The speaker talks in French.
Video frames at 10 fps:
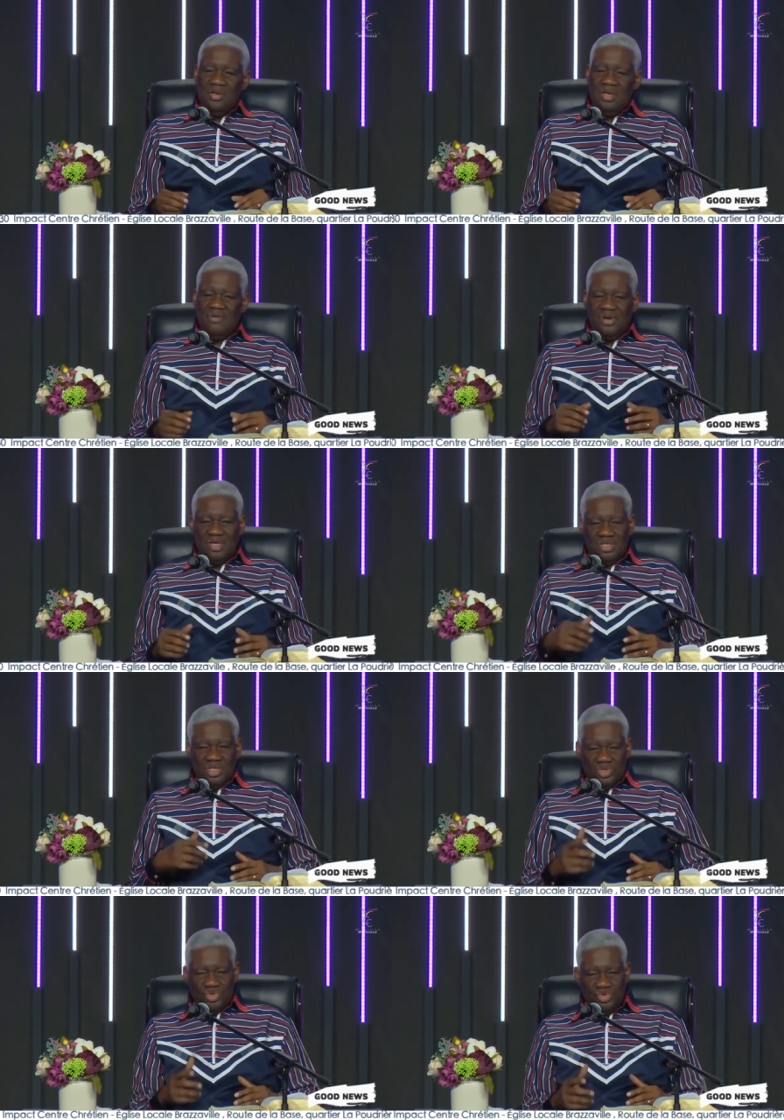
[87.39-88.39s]
Il a fallu que
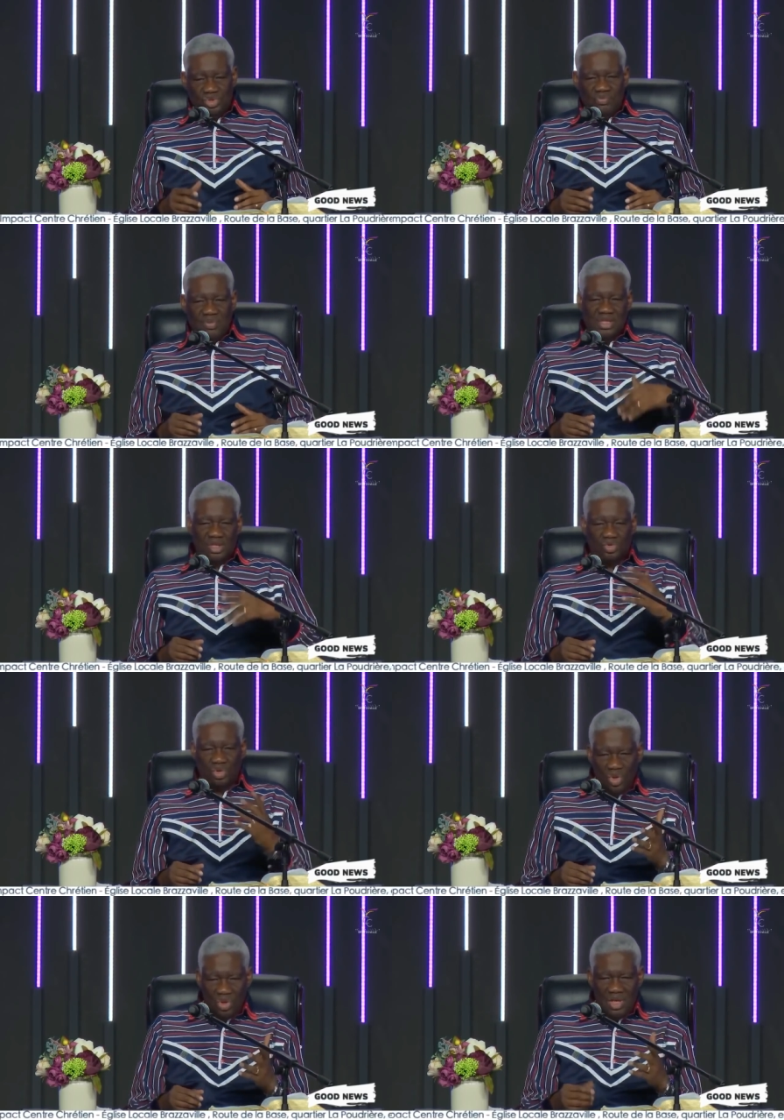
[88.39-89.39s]
Jésus, marchant sur
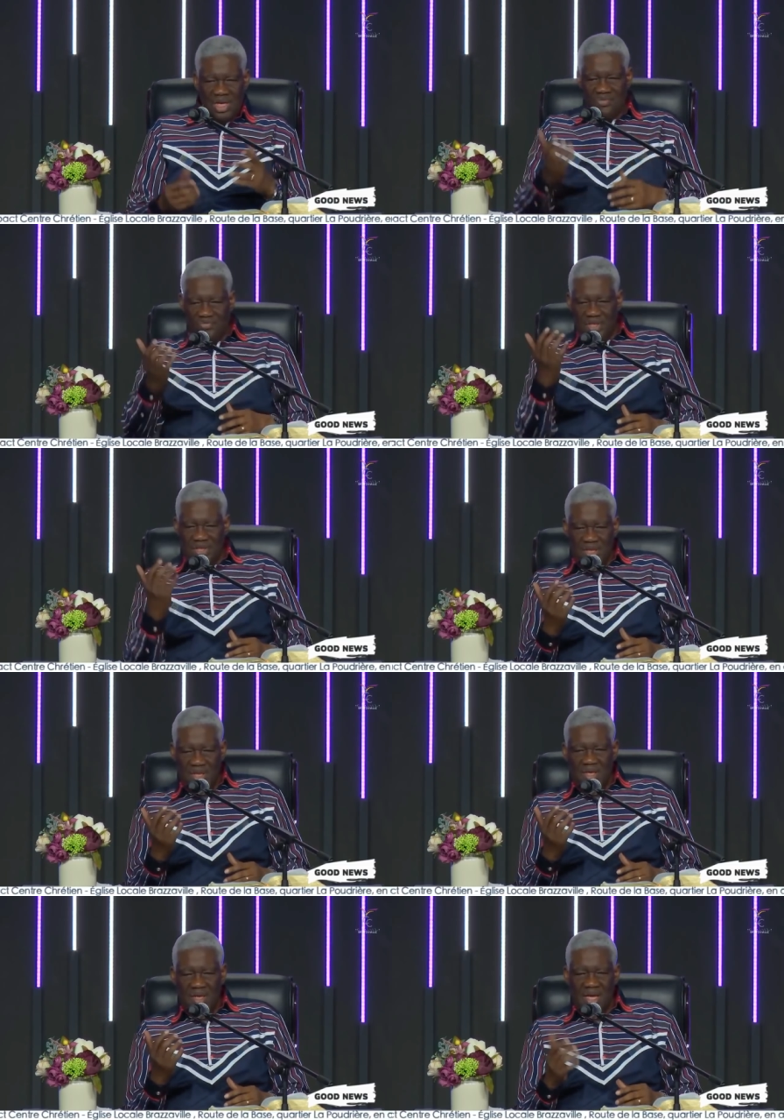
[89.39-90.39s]
l'eau, l'invite
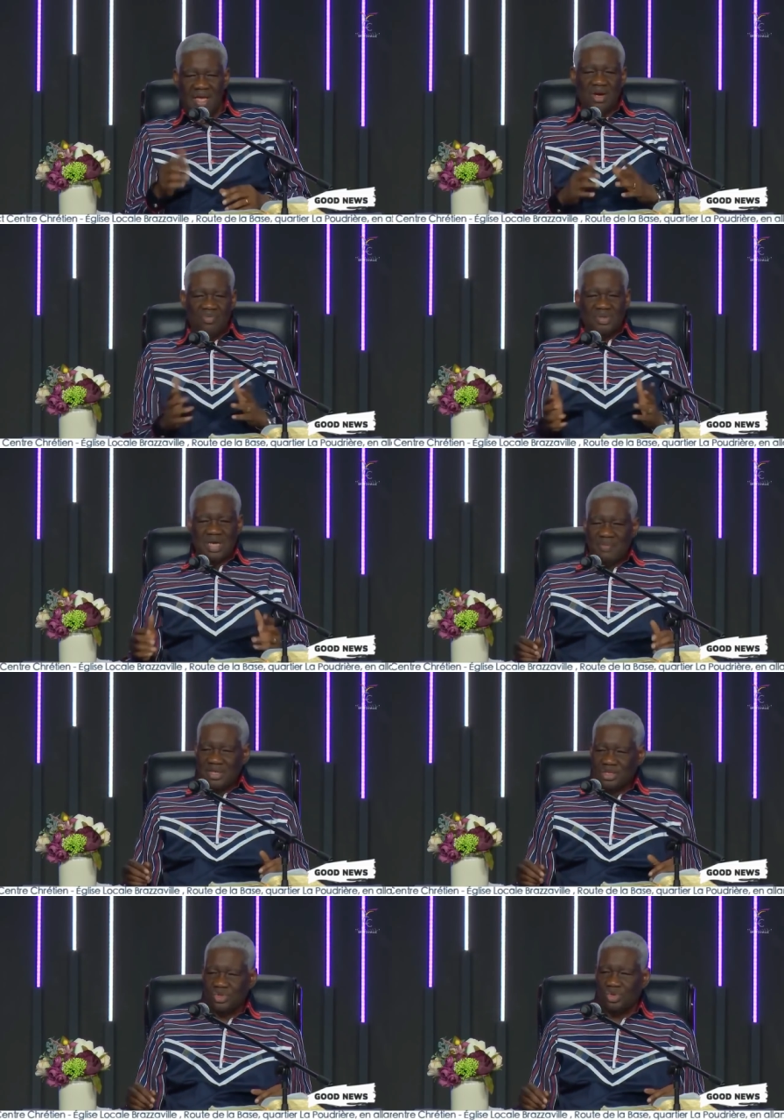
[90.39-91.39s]
et il a commencé à
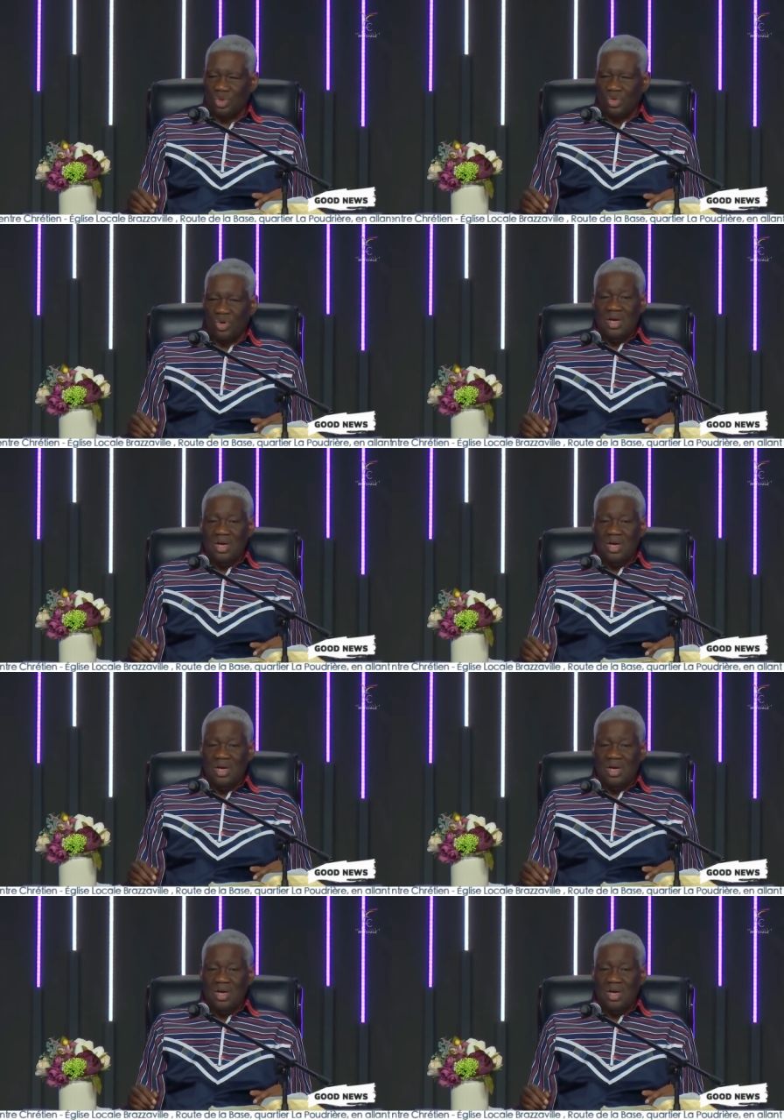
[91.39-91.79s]
marcher sur l'eau.